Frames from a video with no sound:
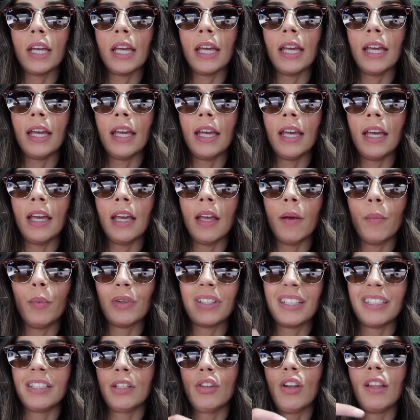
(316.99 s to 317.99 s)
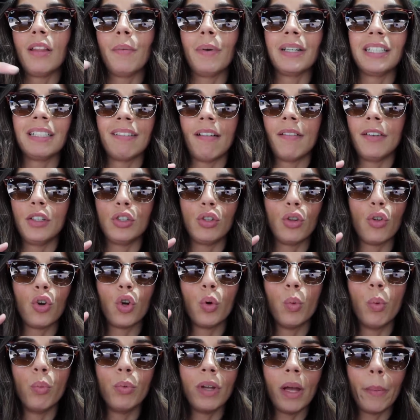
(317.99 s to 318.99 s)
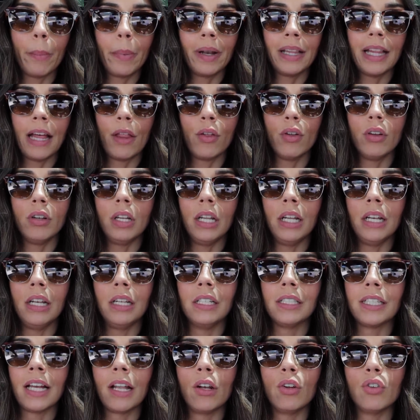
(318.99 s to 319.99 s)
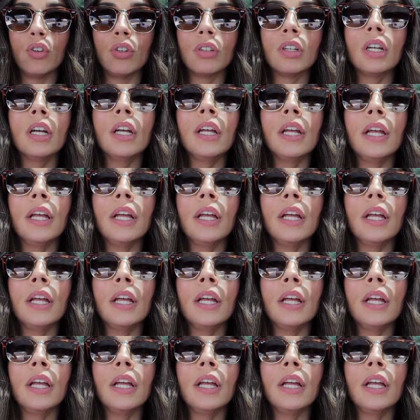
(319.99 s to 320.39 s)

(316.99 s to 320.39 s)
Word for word: eh, porque si no además se va a ver todo como muy apretado en el salón,